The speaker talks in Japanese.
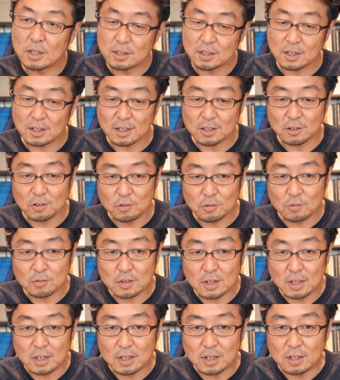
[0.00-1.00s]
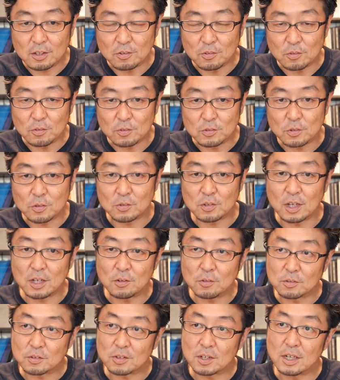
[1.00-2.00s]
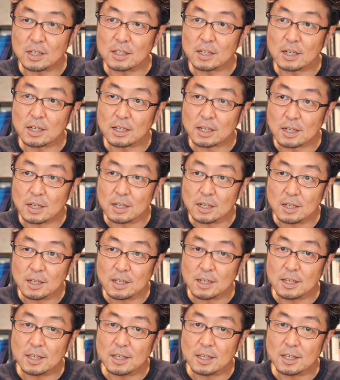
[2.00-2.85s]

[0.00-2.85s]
あったかのようなあの素材を使いながら、